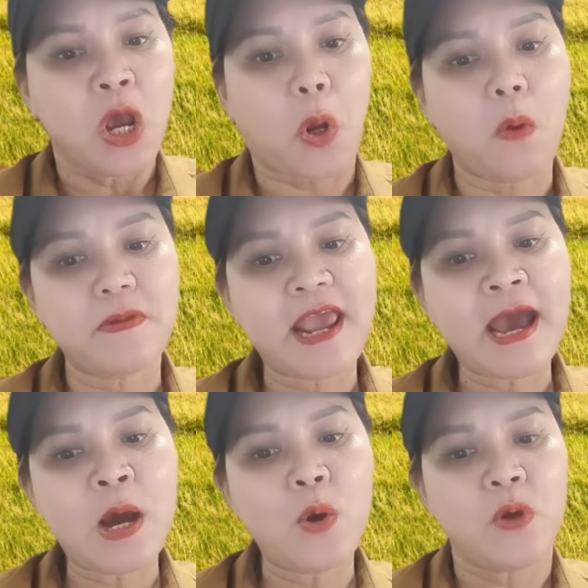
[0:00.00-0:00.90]
Cùng
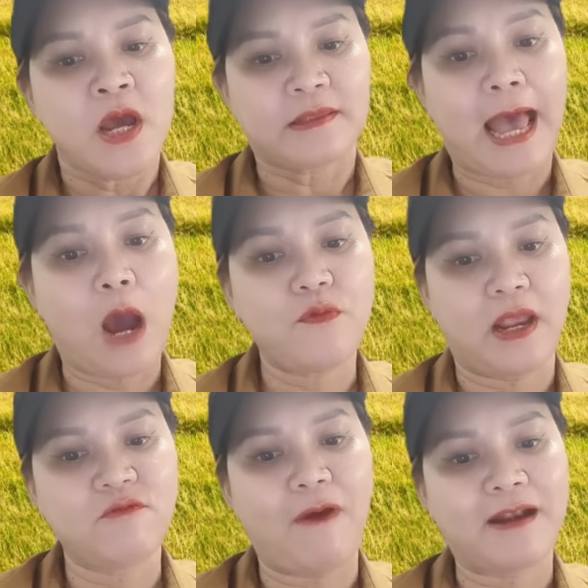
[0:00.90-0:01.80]
nhau tạo
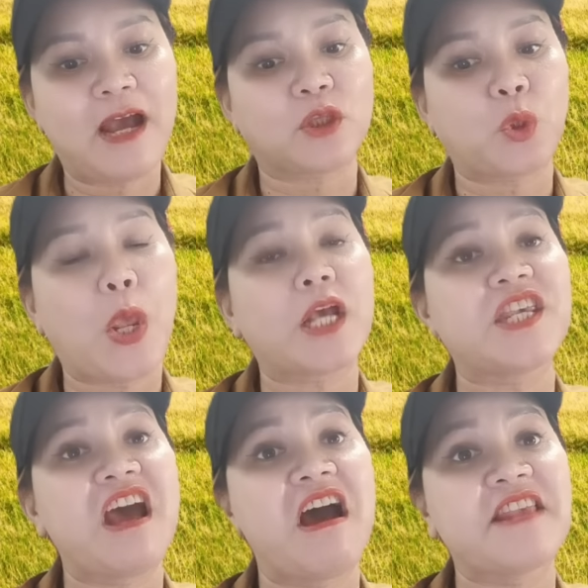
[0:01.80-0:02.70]
những phản khắc tuyệt
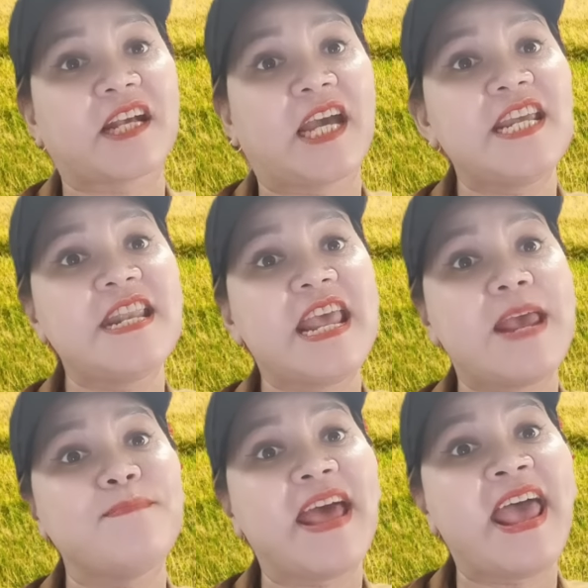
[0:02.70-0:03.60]
vời và kỷ
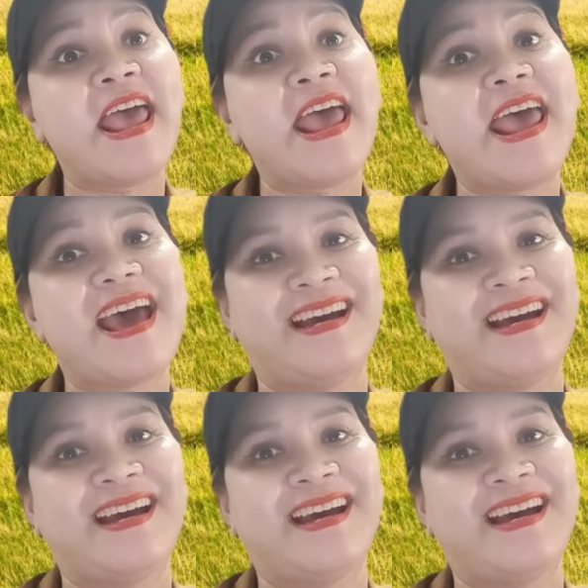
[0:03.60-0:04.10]
niệm nè.